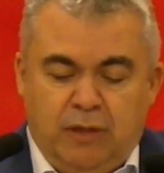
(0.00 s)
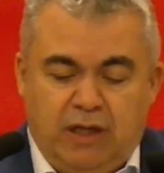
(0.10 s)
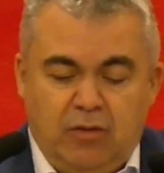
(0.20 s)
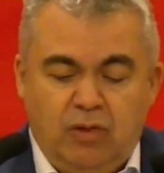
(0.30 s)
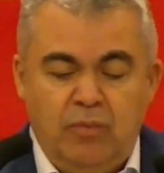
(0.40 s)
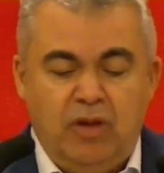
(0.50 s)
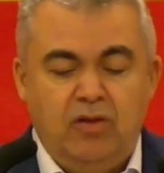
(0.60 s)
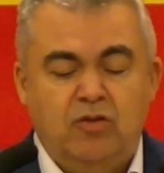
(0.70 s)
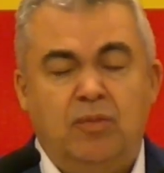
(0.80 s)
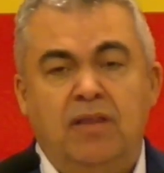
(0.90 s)
para un
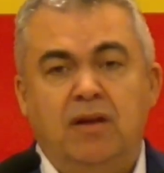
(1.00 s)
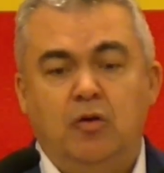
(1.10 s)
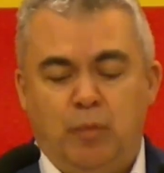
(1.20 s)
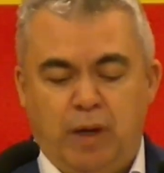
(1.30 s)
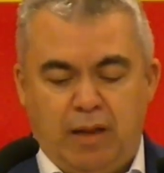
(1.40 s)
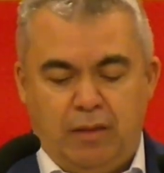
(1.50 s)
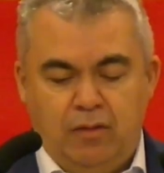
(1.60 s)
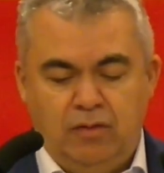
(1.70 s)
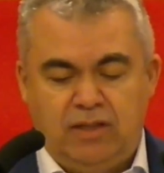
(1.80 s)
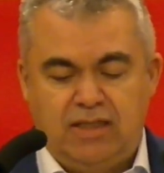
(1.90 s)
ambicioso plan de
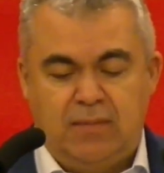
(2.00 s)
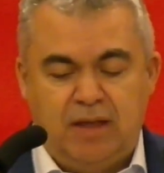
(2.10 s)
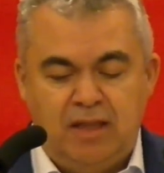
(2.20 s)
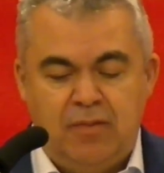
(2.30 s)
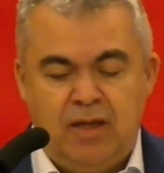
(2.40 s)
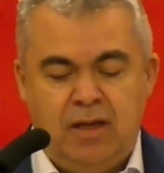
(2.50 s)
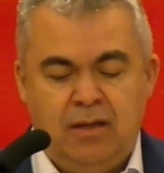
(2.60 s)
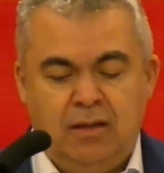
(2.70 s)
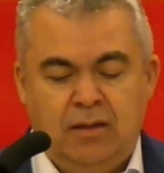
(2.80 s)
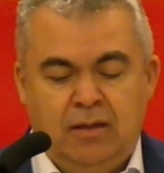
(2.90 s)
recuperación tras la pandemia,